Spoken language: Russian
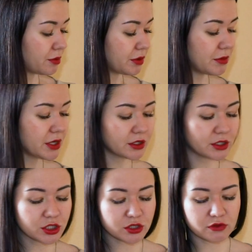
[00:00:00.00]
Примеры
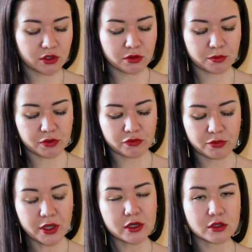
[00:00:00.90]
нишевой
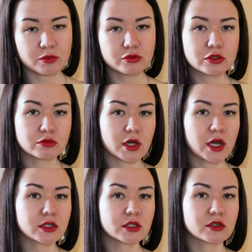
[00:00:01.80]
парфюмерии, допустим,
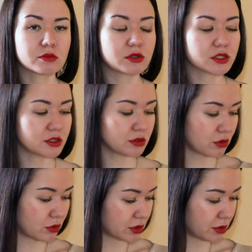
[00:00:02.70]
Карнер
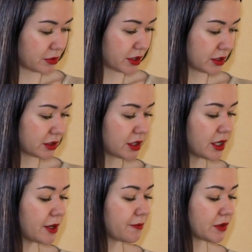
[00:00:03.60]
Барселона бренд,
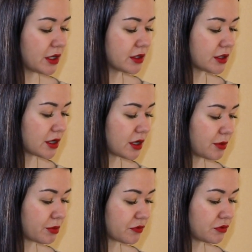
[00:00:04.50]

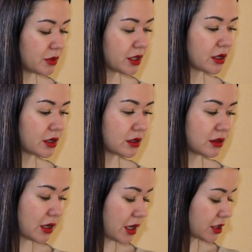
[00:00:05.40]
это парфюмерия
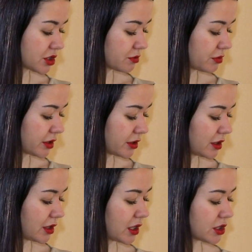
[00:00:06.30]
Lush,
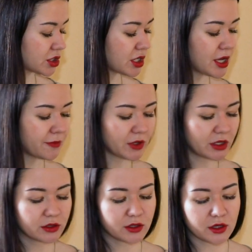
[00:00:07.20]
бренда Lush,
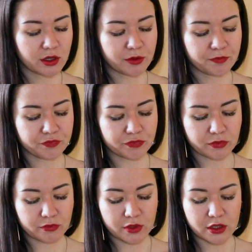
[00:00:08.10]
это
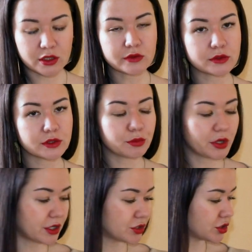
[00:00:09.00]
Liquid
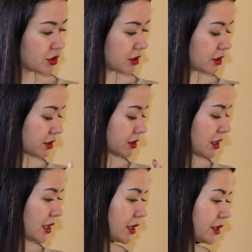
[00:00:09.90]
Imaginaries,
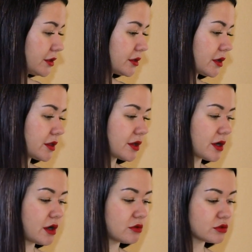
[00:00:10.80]
это The
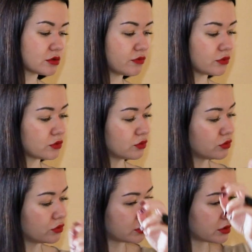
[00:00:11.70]
House of
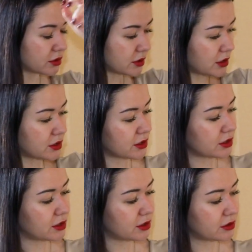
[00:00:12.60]
Oud, да,
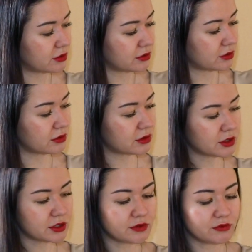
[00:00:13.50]
такие э,
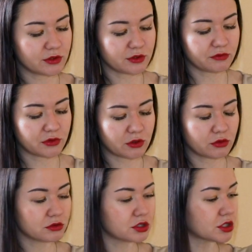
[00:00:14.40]
красивенькие
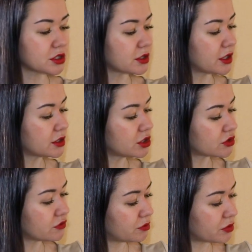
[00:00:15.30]
флакончики, да,
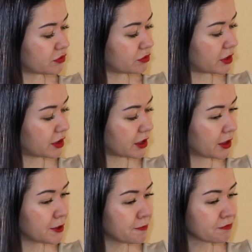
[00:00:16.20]
нишевая парфюмерия.
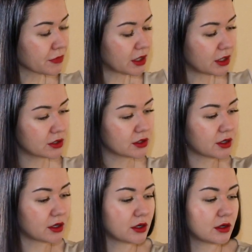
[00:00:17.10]

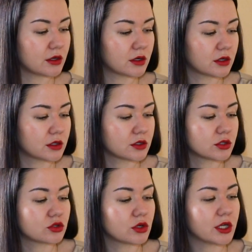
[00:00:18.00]
Это а,
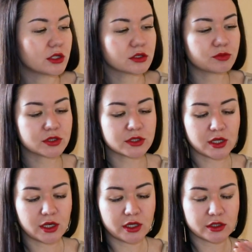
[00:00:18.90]
Джульетта с
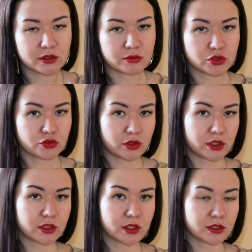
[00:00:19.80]
пистолетом,
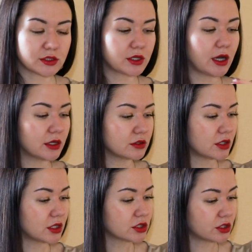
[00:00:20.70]
Джульет Хезеган,
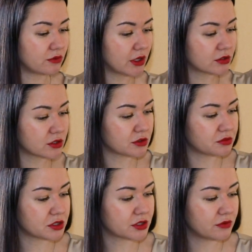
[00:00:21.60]
также являются
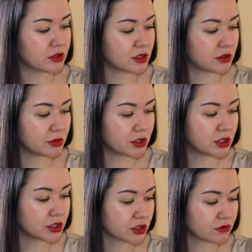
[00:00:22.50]
представителями
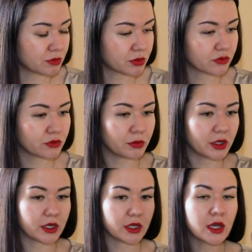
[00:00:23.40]
нишевой
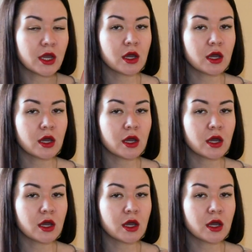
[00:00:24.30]
парфюмерии.